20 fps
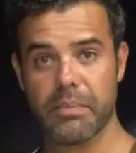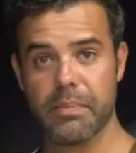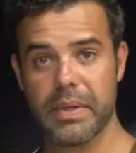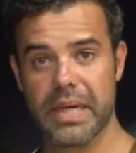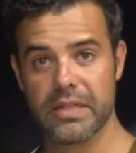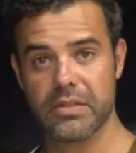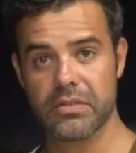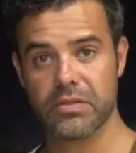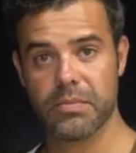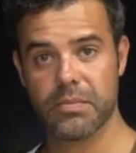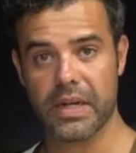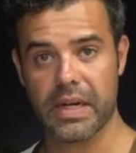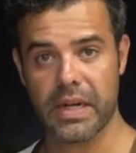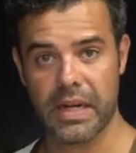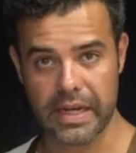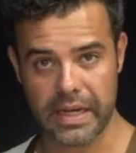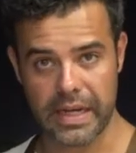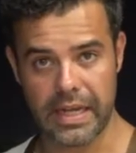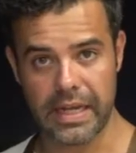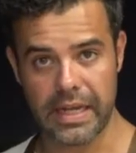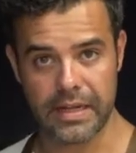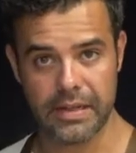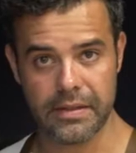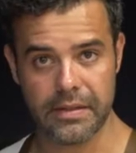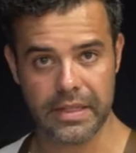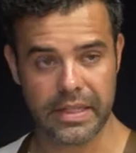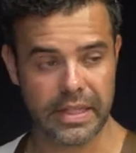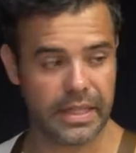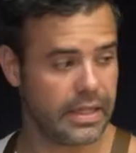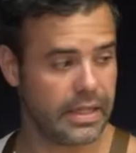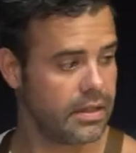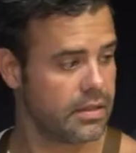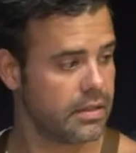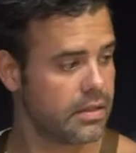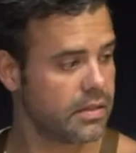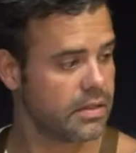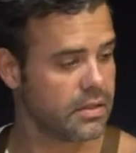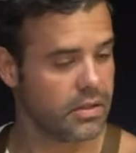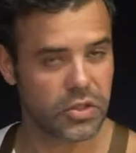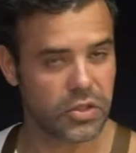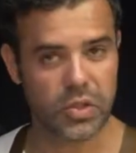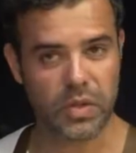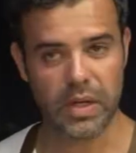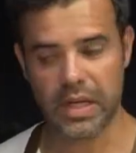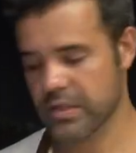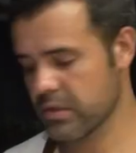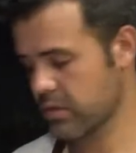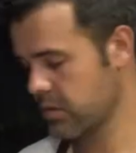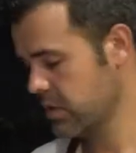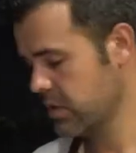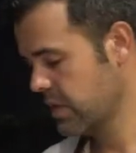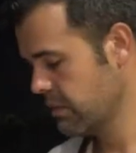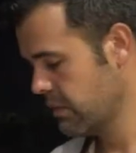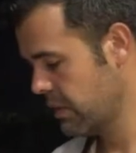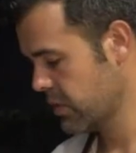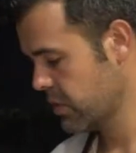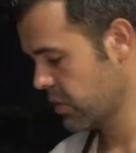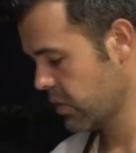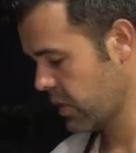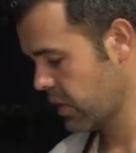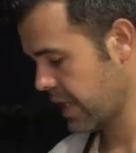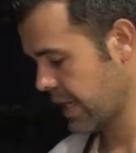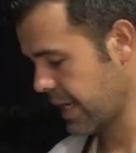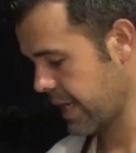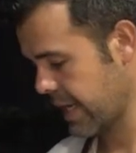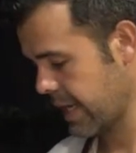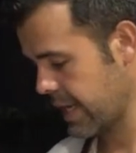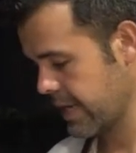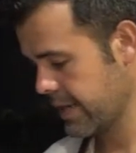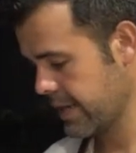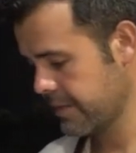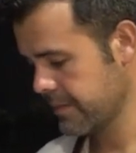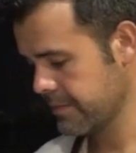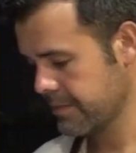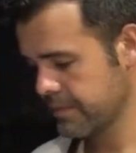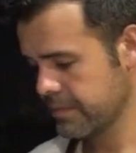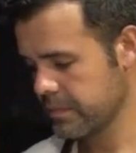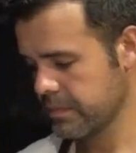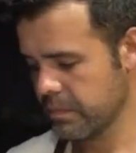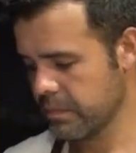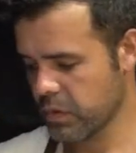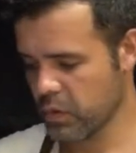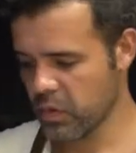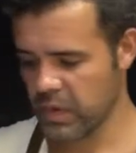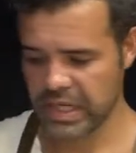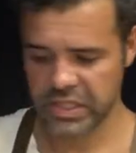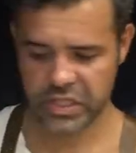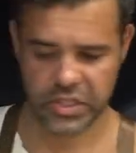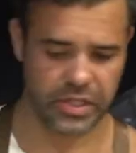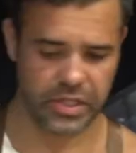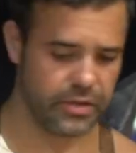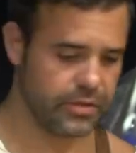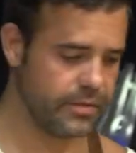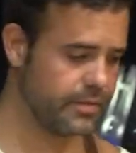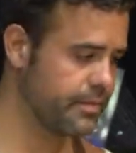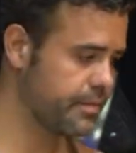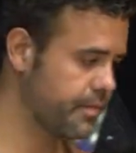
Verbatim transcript: passo, para na grelha, aqui, no churrasco. Vamos colocar a carne por um ladinho.